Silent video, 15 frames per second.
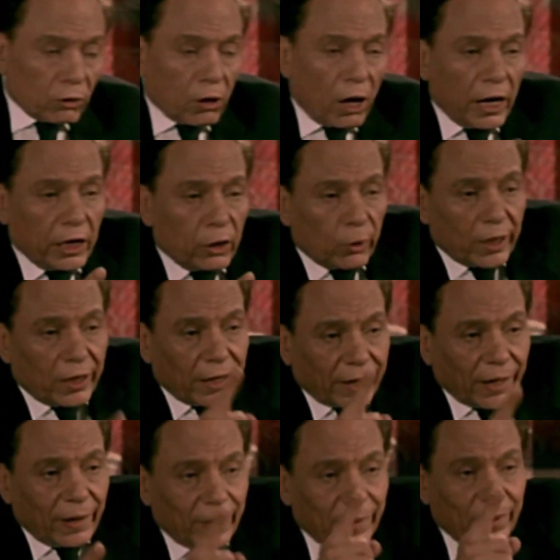والله
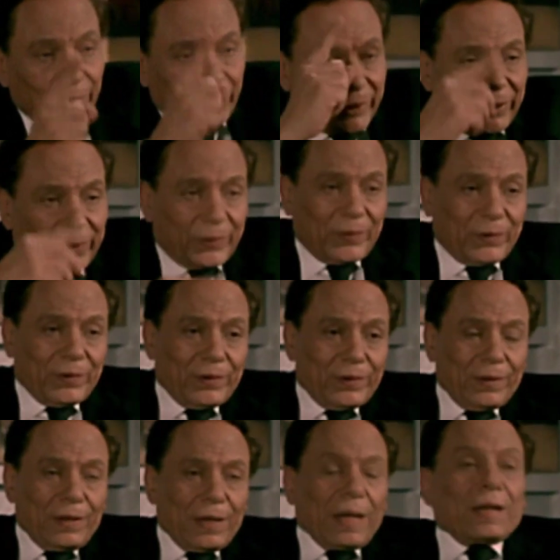ولا لك عليا يمين
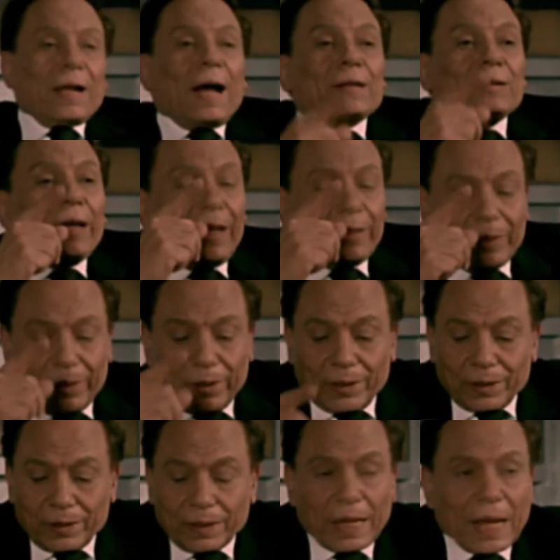انا عندي
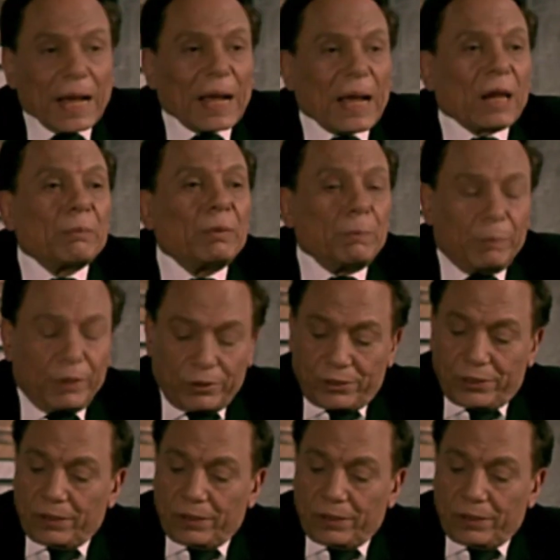عيلين خاربين